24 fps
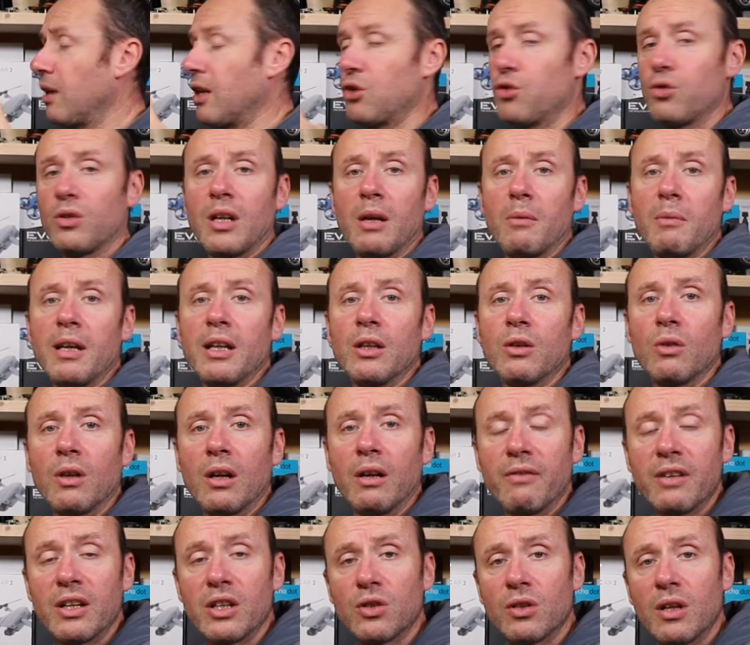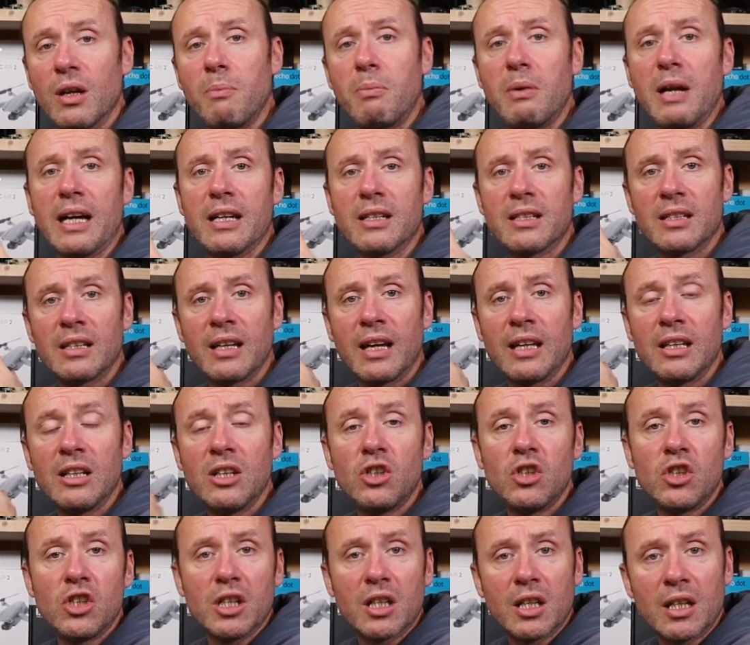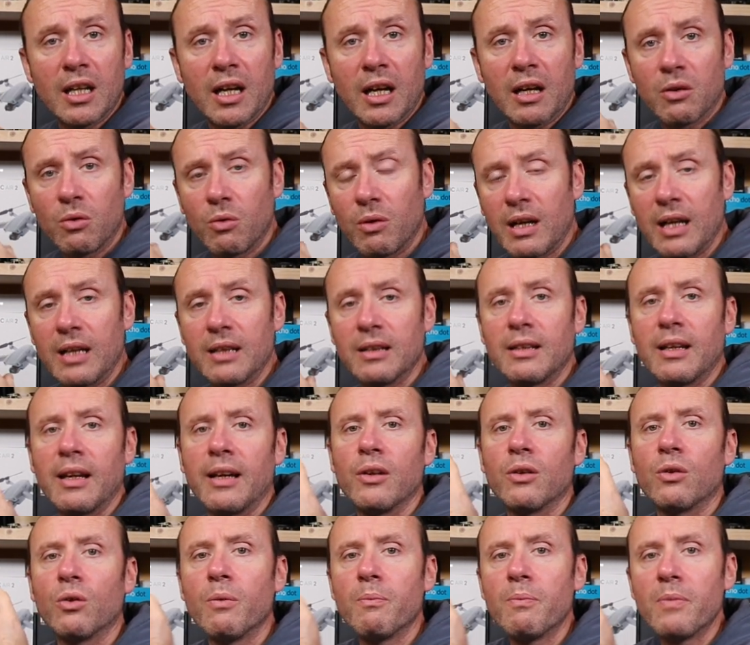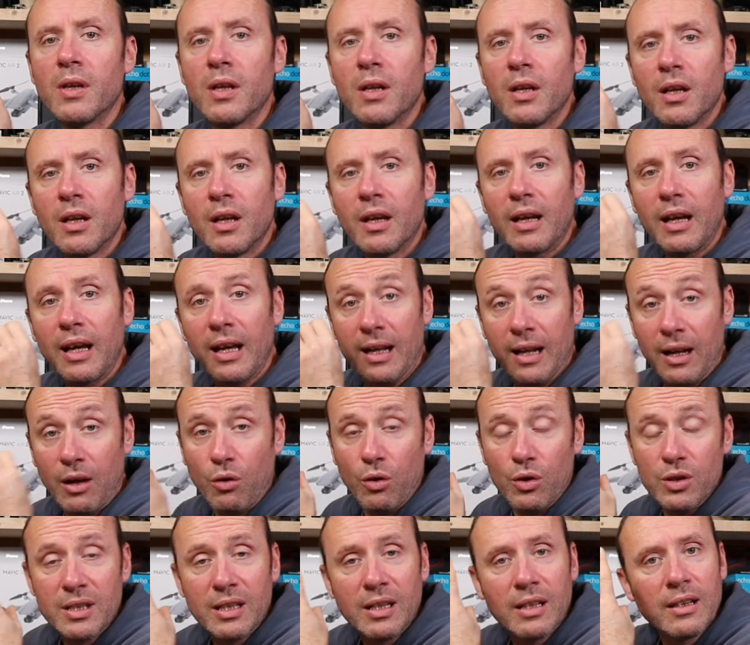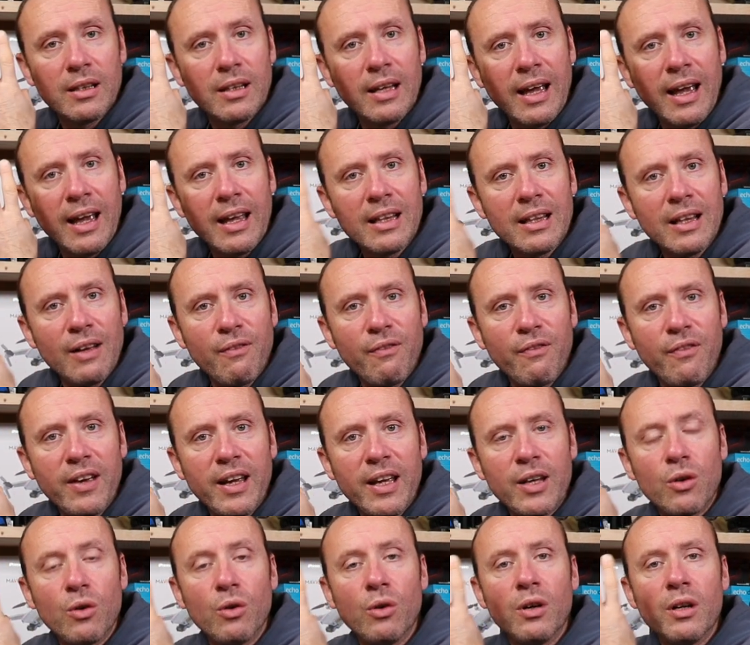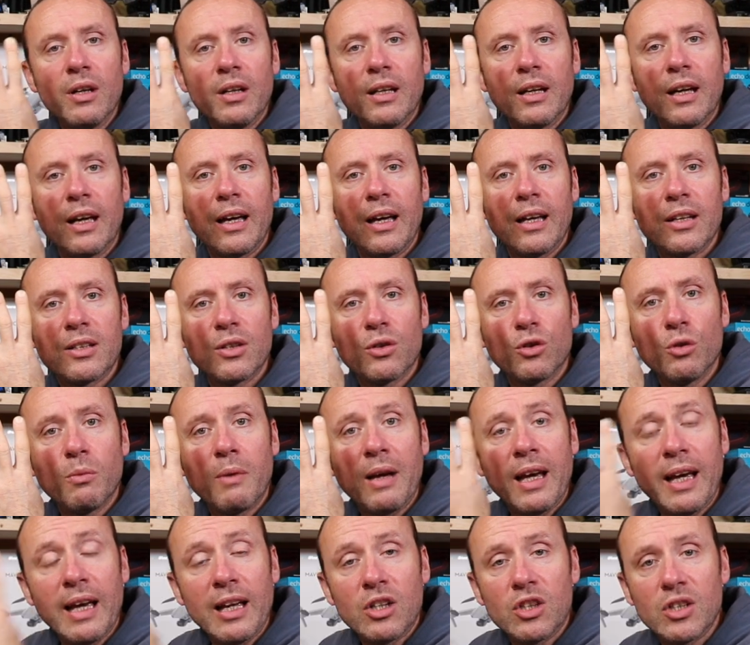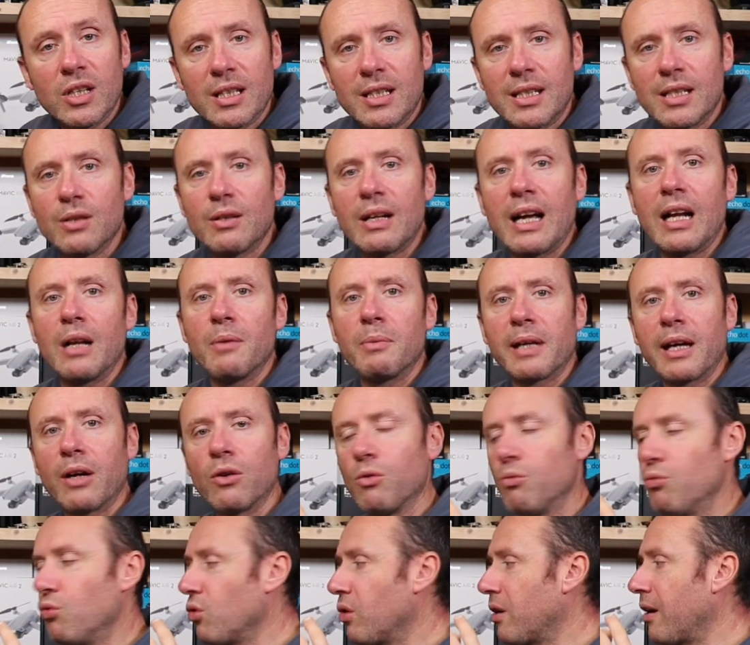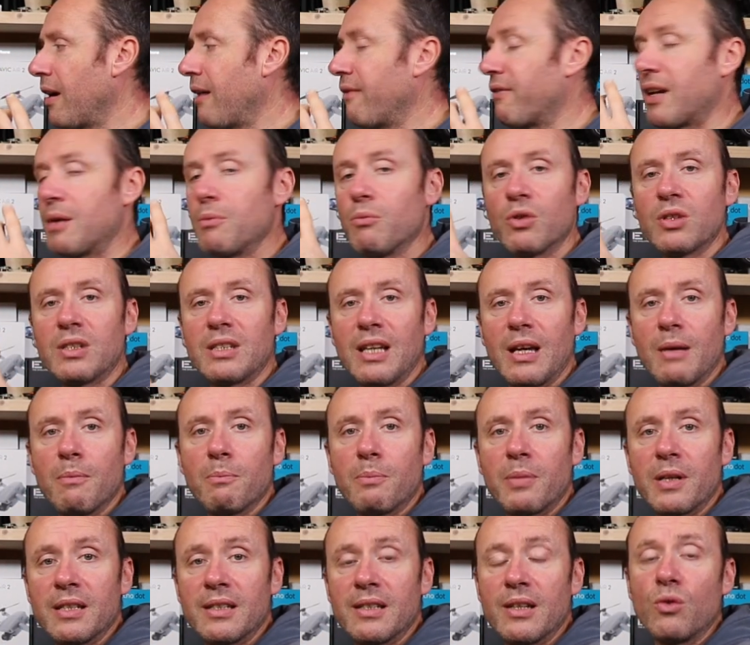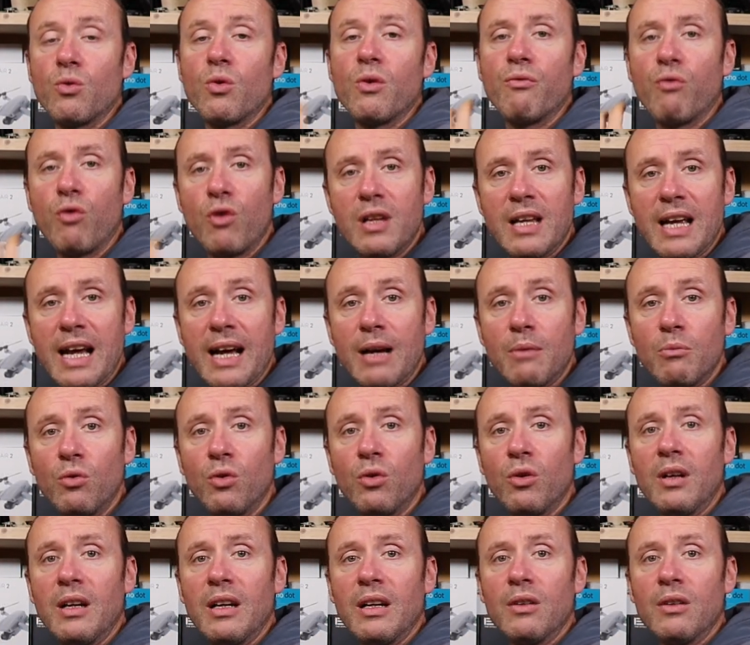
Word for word: l'aggiornamento alla versione Plus è di circa 40 euro. E la cosa è davvero, eh, secondo me, eccezionale, perché comunque avremo sempre, se noi vogliamo,